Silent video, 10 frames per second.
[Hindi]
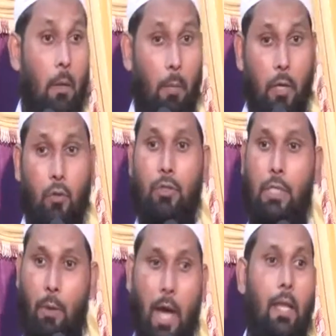मगर जो
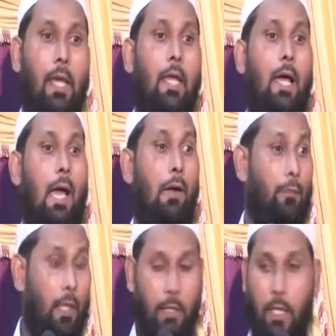जवान है या
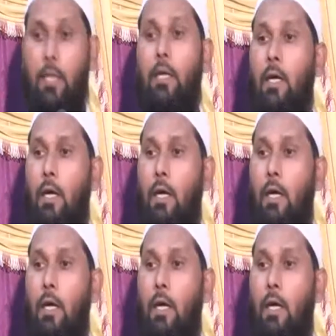काफ़ी हद तक